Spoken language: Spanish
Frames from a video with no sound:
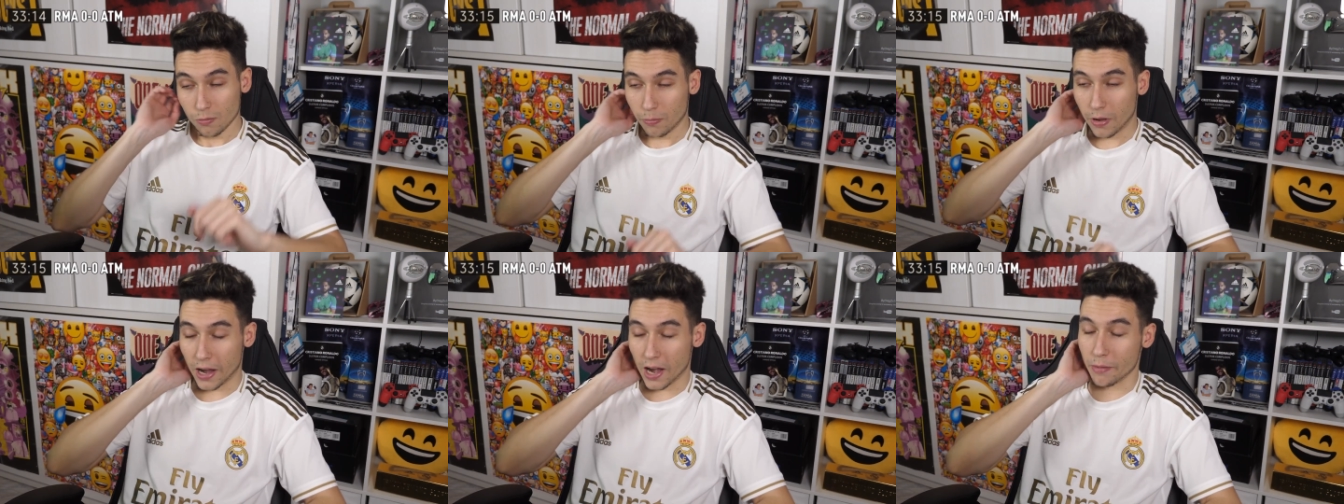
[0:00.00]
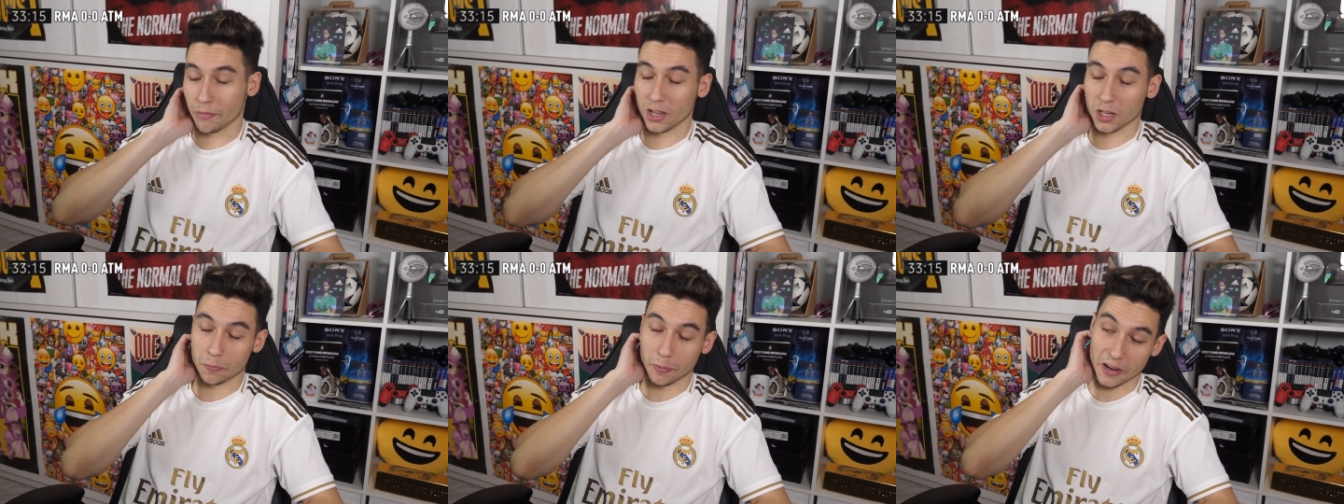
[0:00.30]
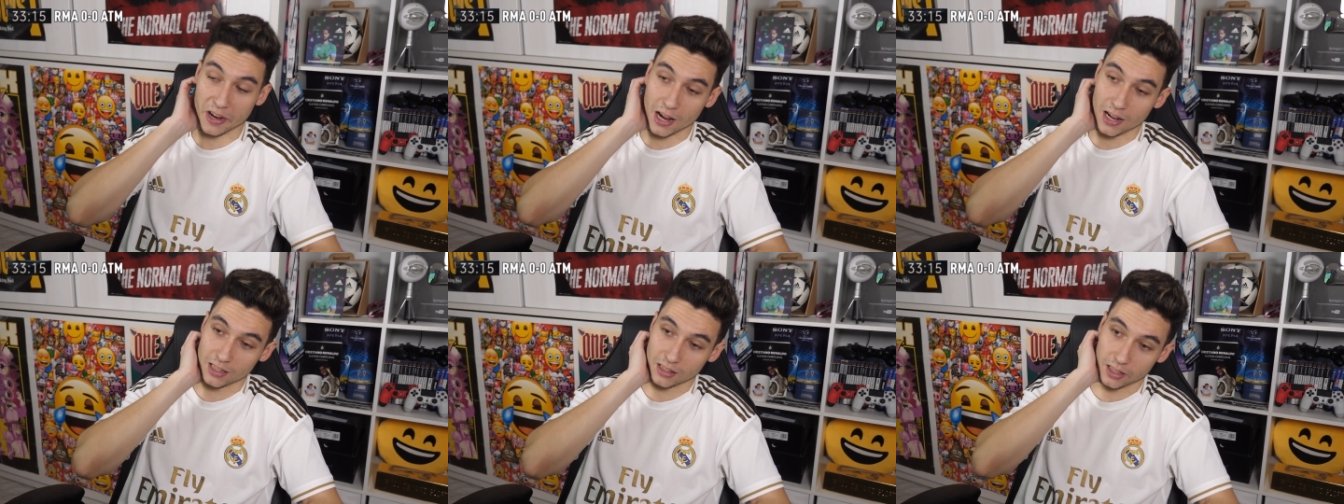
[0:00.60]
Para mí es
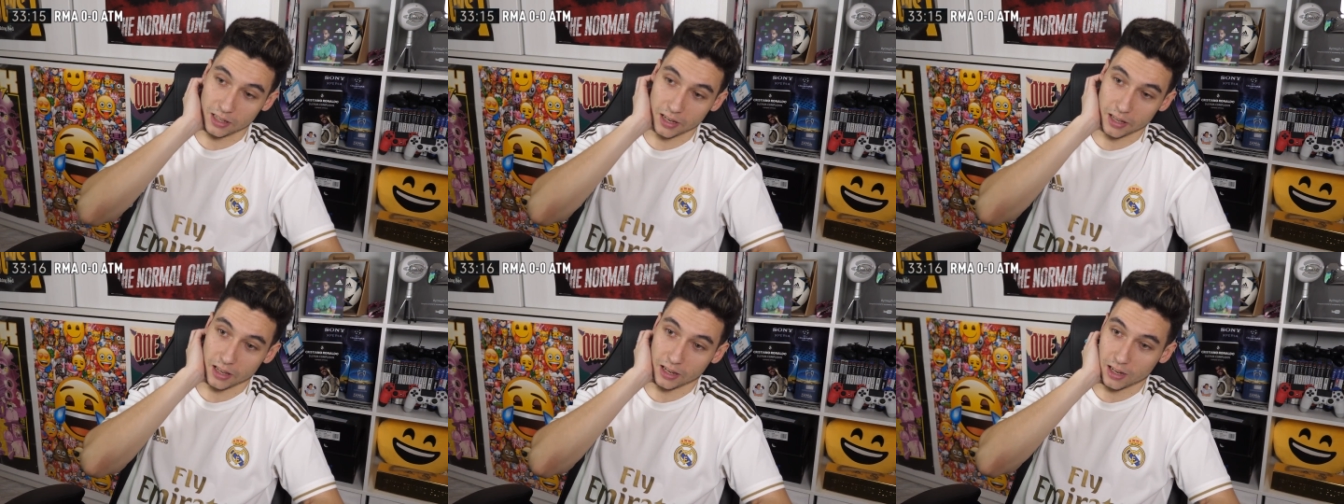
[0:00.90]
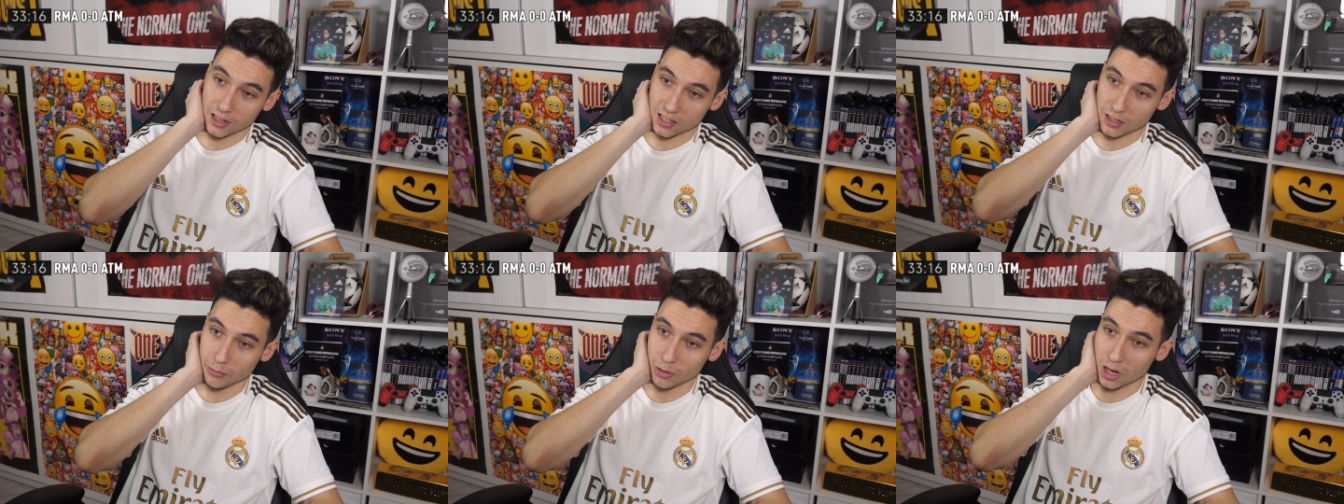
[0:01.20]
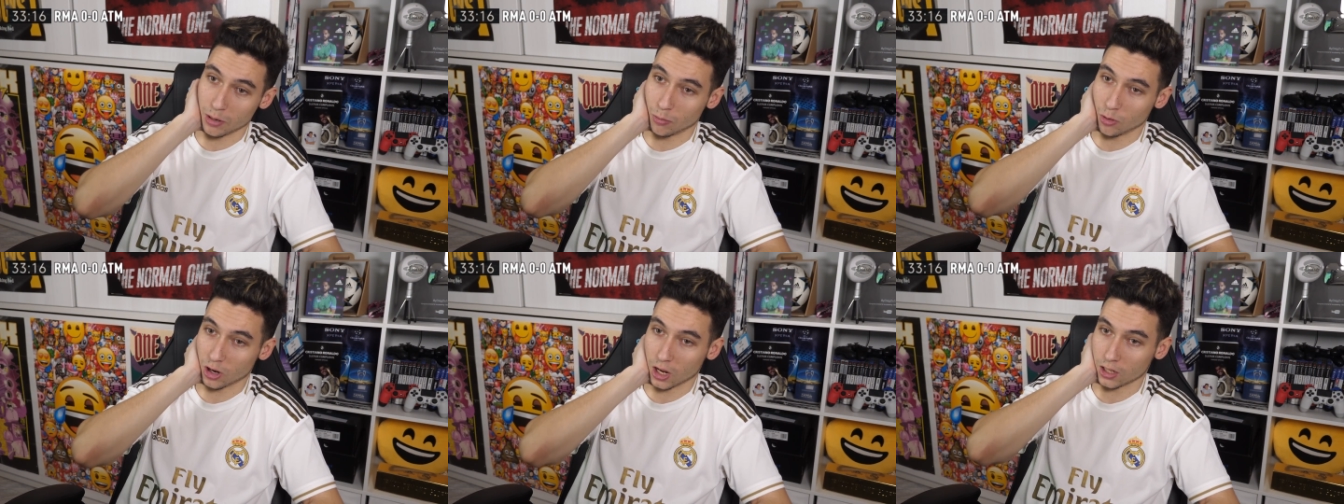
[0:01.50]
penalti, eh, de
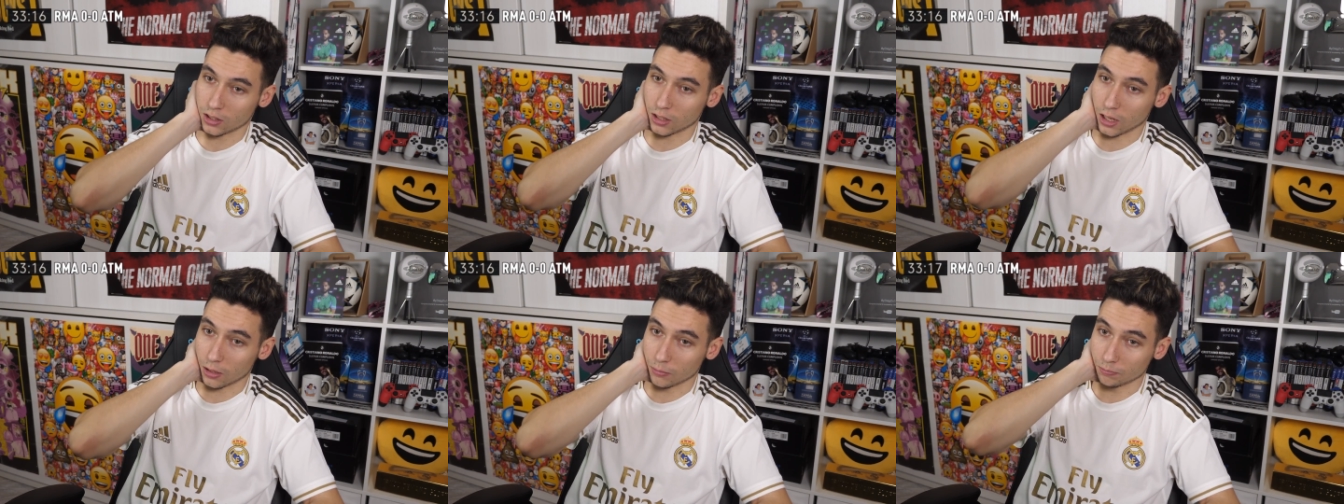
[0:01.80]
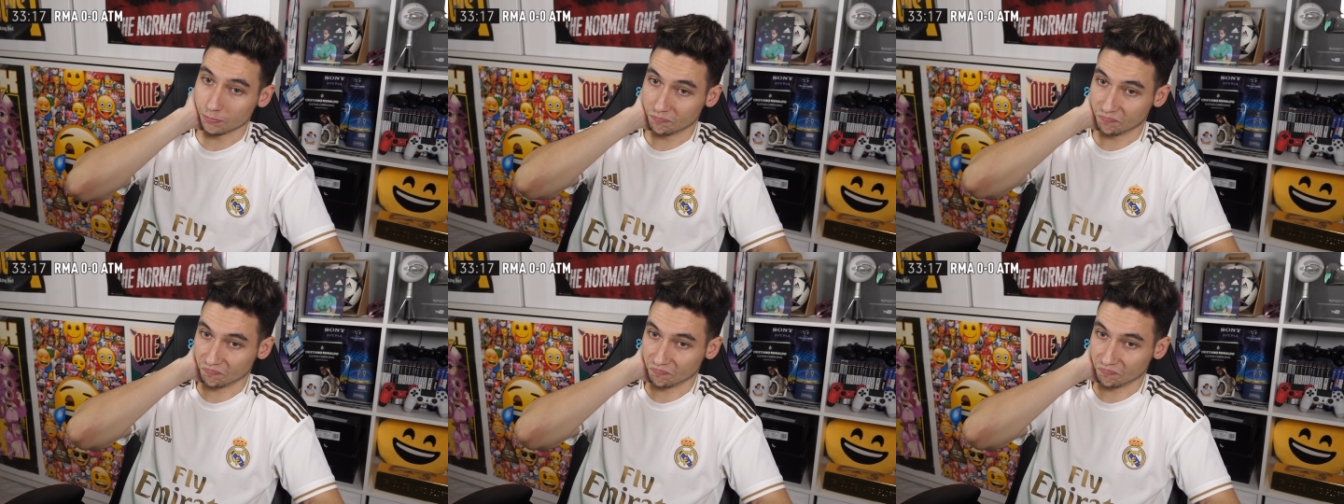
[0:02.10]
Casemira Morata.